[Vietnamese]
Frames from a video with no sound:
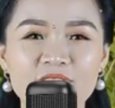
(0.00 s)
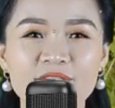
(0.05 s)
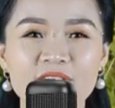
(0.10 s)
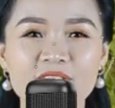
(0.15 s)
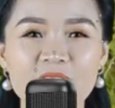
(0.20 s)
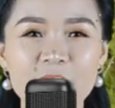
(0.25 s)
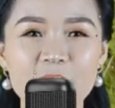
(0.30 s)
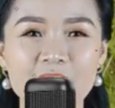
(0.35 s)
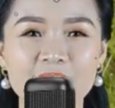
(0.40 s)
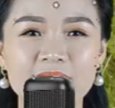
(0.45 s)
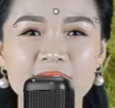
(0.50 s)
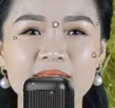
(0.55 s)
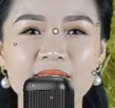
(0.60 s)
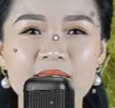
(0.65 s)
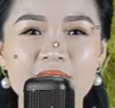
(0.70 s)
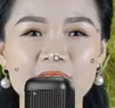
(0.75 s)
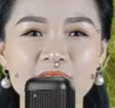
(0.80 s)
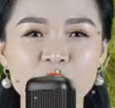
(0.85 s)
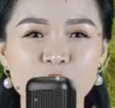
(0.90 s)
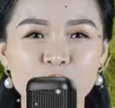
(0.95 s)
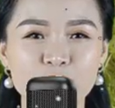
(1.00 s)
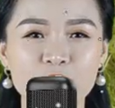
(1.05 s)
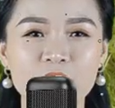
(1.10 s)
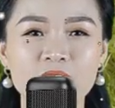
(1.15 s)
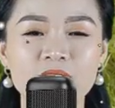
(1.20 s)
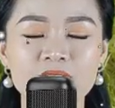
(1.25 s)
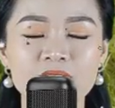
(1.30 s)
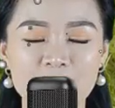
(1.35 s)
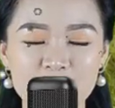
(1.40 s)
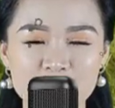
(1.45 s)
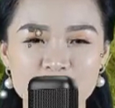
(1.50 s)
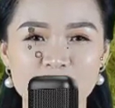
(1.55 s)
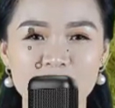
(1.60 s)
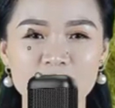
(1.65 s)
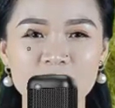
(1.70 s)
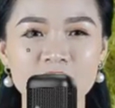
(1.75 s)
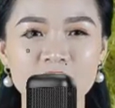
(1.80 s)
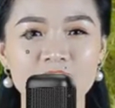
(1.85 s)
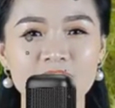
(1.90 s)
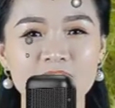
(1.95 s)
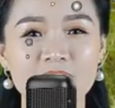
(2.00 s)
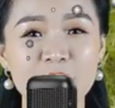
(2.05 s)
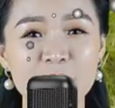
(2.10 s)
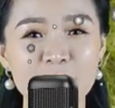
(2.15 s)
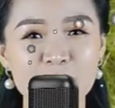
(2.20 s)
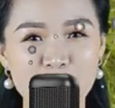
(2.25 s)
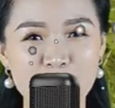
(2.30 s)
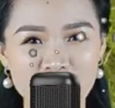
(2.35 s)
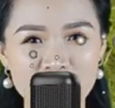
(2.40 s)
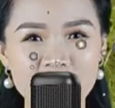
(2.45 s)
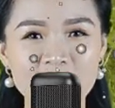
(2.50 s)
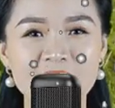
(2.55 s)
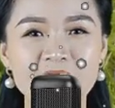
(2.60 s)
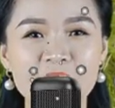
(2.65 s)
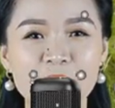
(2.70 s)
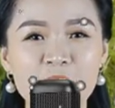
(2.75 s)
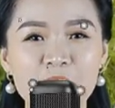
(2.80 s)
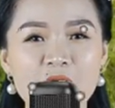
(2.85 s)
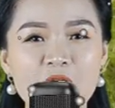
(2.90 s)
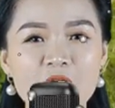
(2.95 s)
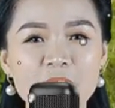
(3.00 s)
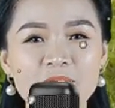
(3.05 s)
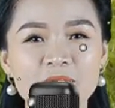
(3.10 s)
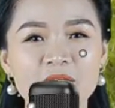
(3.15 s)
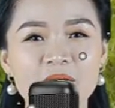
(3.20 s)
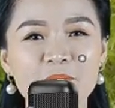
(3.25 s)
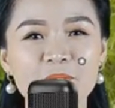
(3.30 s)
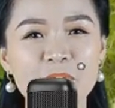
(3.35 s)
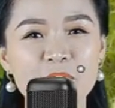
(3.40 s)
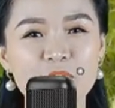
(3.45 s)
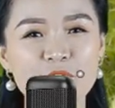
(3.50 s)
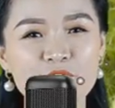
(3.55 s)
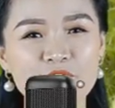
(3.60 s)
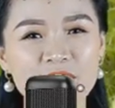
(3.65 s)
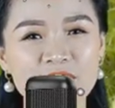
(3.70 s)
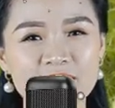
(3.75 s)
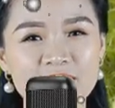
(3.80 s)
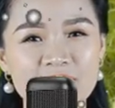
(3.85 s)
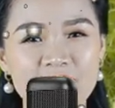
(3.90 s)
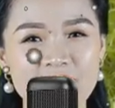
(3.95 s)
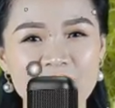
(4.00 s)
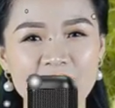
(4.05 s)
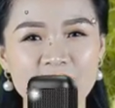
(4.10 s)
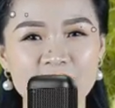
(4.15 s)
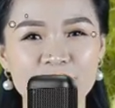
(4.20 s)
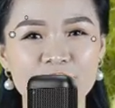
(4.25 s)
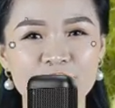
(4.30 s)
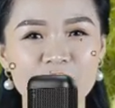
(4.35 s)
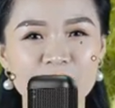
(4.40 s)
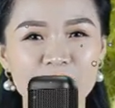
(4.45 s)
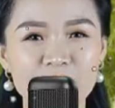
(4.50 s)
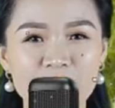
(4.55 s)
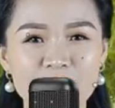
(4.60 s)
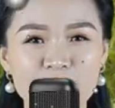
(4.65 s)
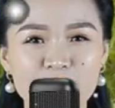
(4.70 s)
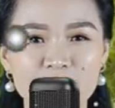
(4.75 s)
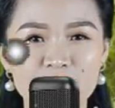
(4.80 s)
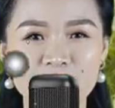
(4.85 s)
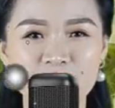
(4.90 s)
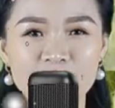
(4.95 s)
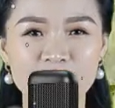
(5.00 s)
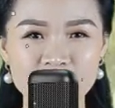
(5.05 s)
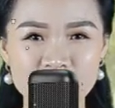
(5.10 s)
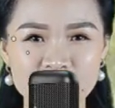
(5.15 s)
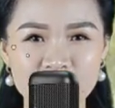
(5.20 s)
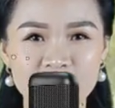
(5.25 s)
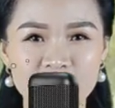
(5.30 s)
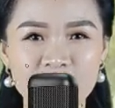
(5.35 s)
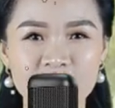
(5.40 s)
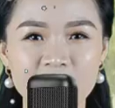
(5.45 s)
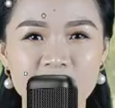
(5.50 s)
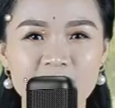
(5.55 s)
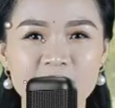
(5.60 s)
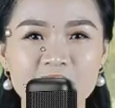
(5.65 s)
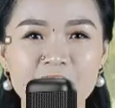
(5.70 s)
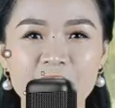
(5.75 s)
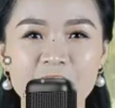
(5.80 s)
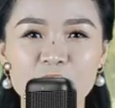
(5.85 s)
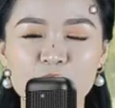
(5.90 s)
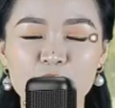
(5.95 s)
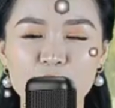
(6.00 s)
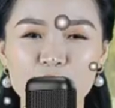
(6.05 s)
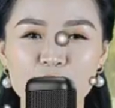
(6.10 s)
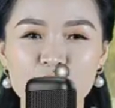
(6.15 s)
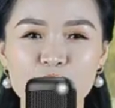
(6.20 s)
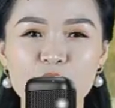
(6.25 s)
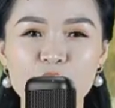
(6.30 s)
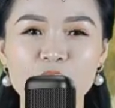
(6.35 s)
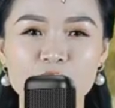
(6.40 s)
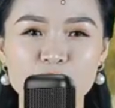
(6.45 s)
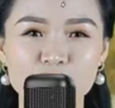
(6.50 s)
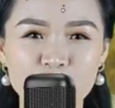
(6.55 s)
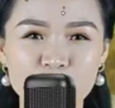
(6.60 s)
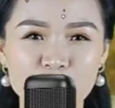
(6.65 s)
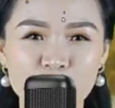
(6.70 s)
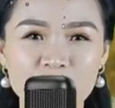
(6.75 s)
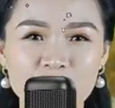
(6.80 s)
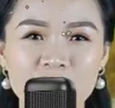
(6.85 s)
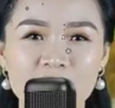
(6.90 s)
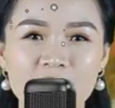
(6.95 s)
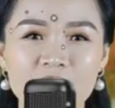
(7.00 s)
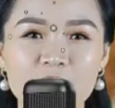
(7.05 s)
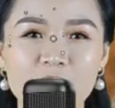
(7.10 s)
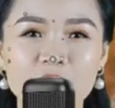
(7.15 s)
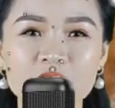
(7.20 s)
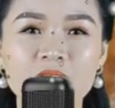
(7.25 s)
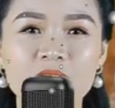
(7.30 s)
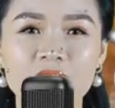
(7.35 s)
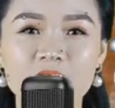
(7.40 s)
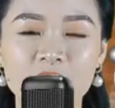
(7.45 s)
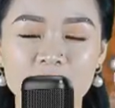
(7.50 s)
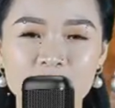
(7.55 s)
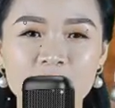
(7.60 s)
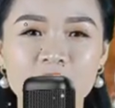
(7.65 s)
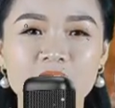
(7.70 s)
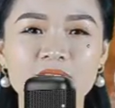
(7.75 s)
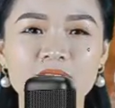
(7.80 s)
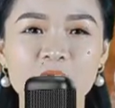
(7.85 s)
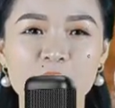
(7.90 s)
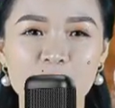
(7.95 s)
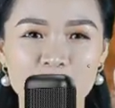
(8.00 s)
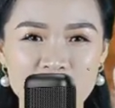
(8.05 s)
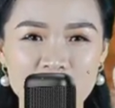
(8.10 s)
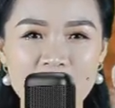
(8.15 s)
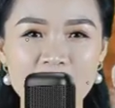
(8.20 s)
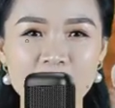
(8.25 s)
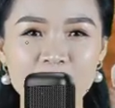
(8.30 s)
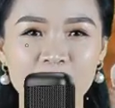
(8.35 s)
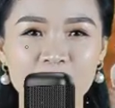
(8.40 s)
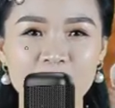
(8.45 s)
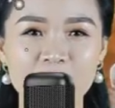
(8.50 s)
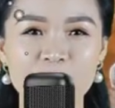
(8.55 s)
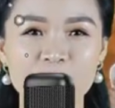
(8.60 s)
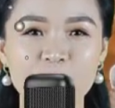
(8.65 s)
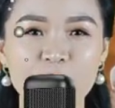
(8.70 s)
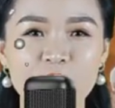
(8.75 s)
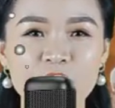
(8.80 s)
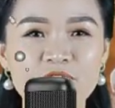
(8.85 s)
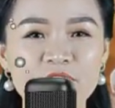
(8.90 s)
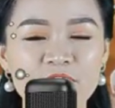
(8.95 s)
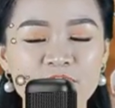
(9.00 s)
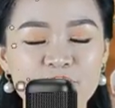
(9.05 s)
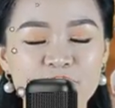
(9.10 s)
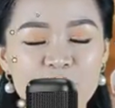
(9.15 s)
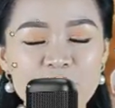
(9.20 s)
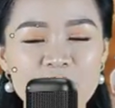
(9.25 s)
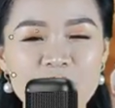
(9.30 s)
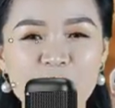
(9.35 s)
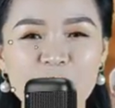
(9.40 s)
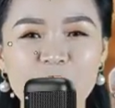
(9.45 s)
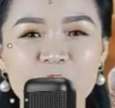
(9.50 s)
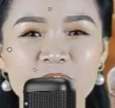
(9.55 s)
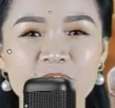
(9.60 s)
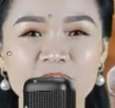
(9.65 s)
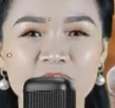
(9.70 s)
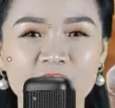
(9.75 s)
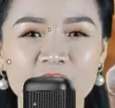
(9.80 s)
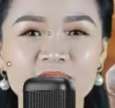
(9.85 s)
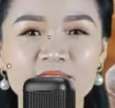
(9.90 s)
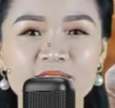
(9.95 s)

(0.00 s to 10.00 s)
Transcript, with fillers: Tháng 12. Bản mệnh tích lũy được một khoản của cải không nhỏ sau những năm tháng nỗ lực. Năm nay, quý bạn gặp sao thủy diệu chiếu mệnh.